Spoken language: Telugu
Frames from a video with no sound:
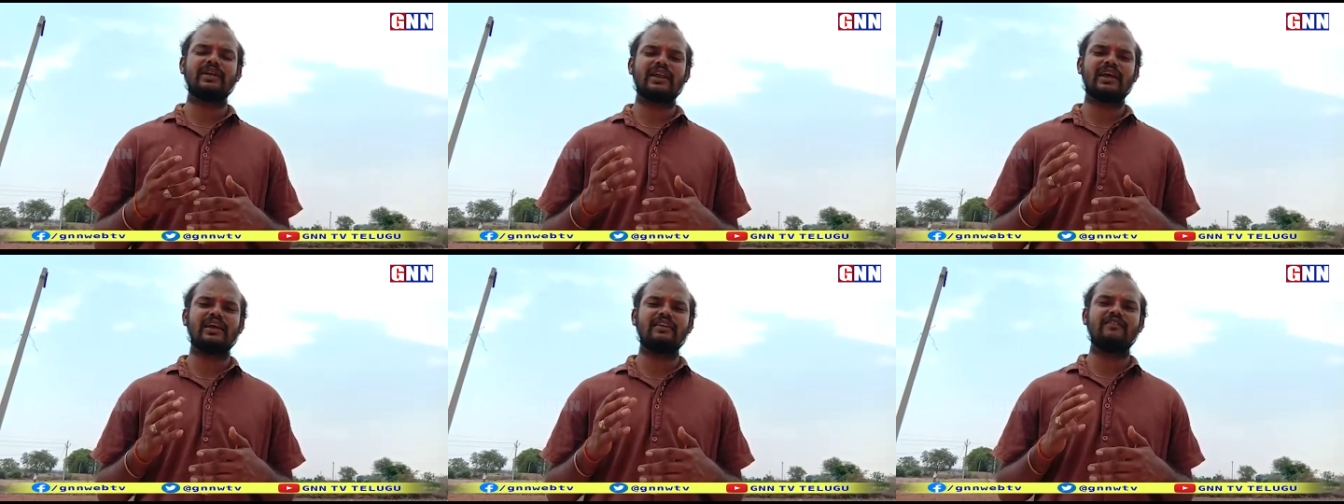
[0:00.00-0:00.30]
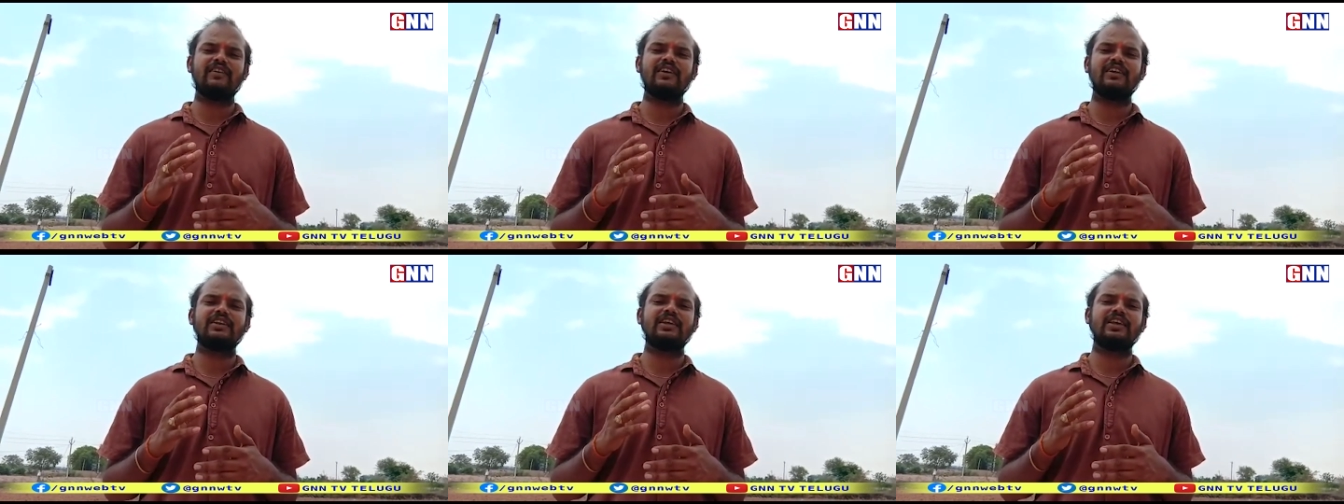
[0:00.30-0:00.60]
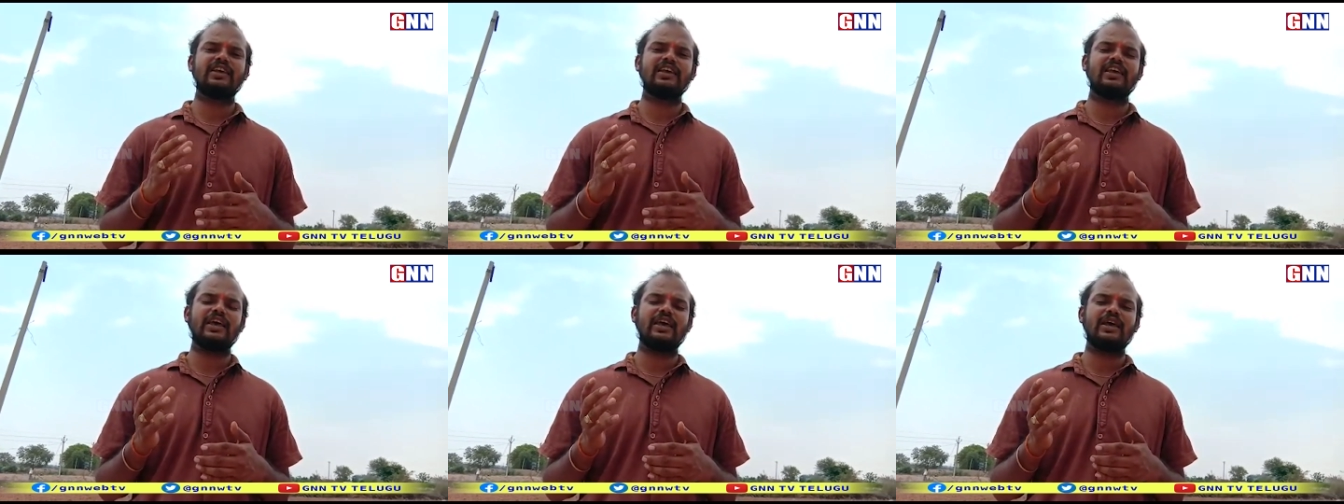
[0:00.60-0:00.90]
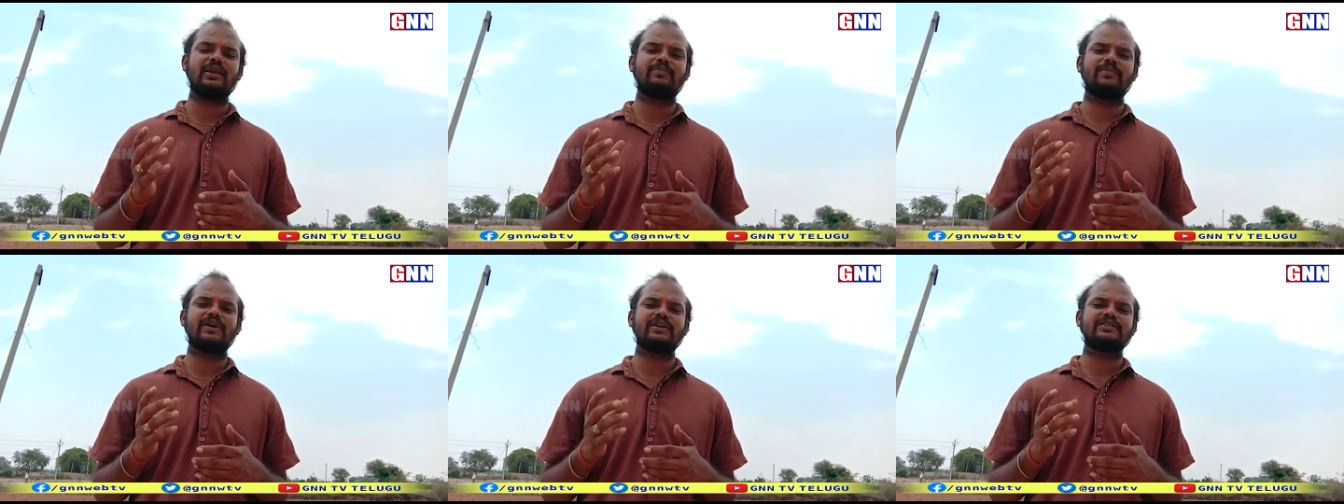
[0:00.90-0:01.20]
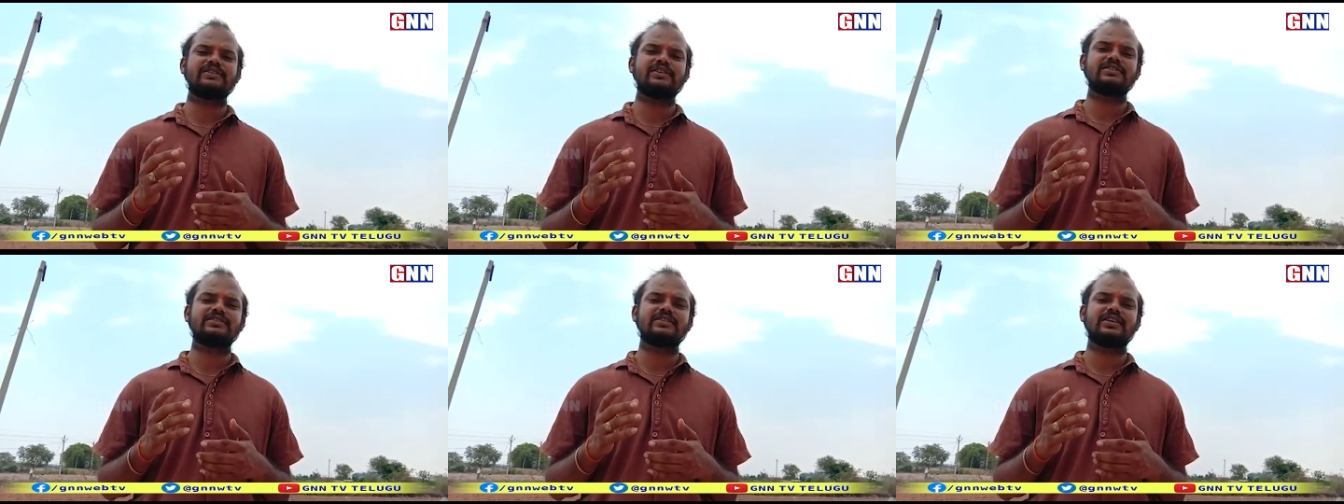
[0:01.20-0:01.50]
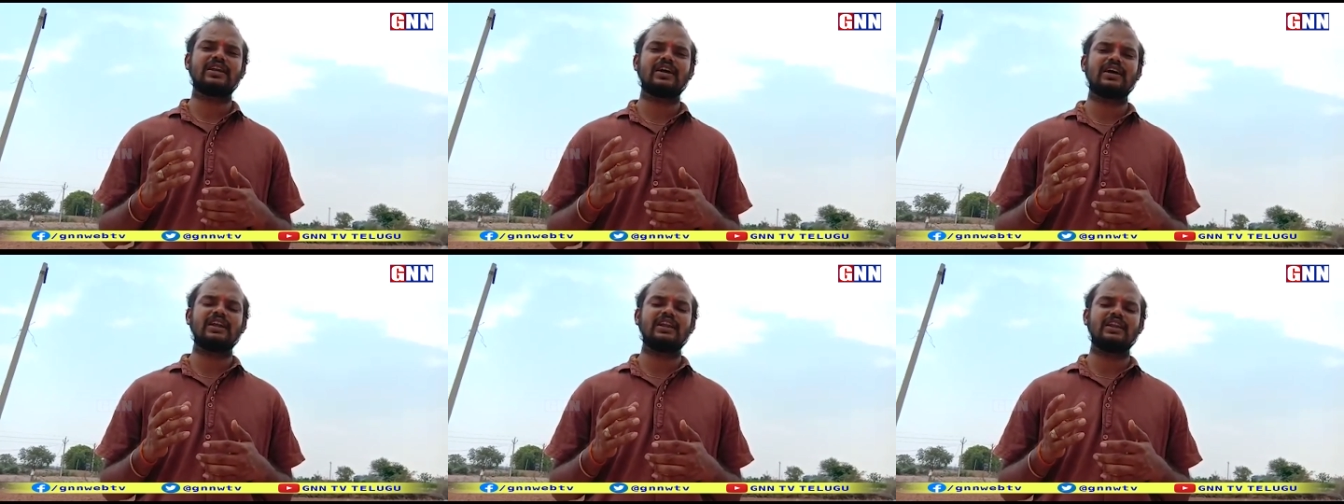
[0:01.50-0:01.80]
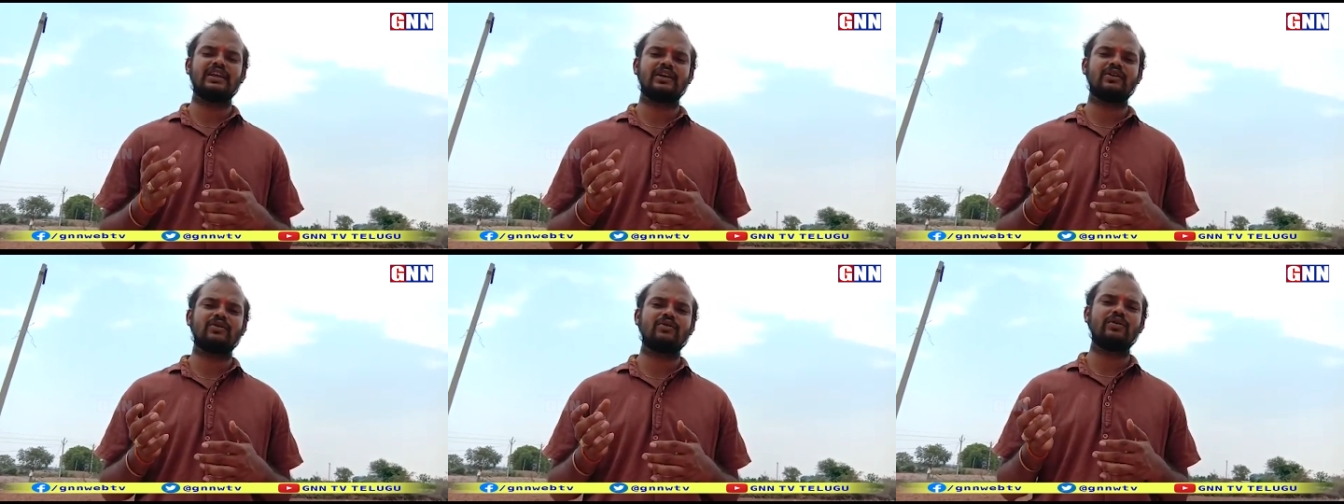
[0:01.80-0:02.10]
ఈ రైల్వేల్ని ఏర్పాటు చేస్తారా
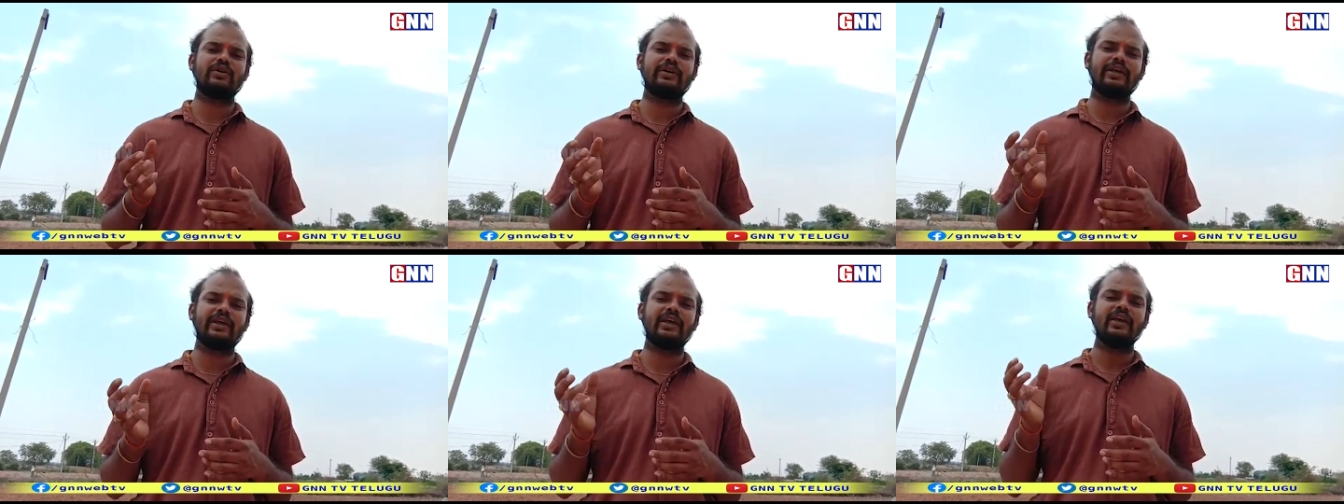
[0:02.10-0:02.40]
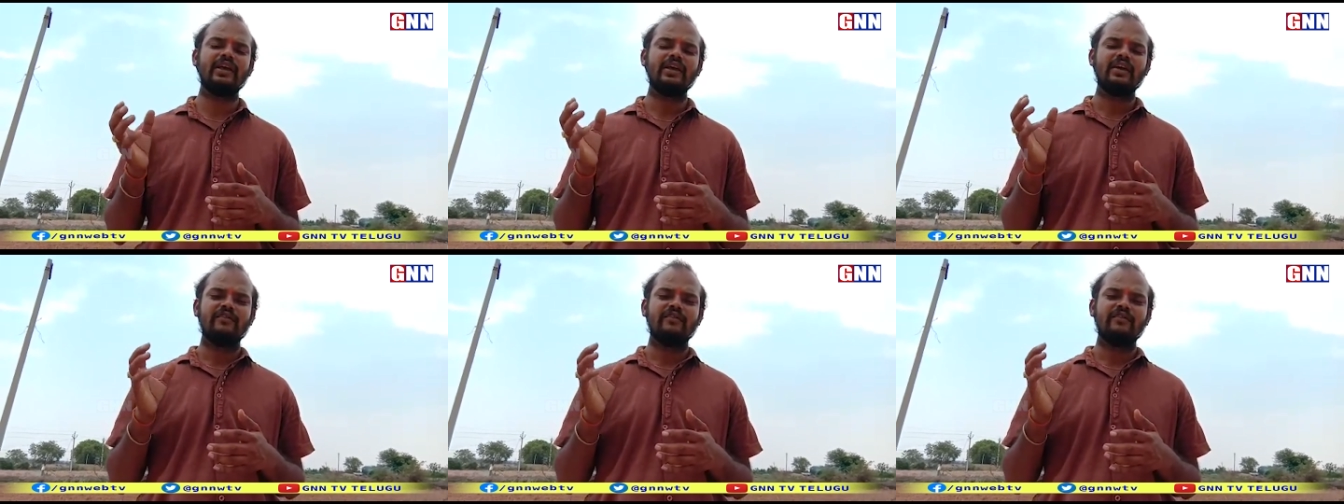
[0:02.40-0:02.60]
ఇంకోటి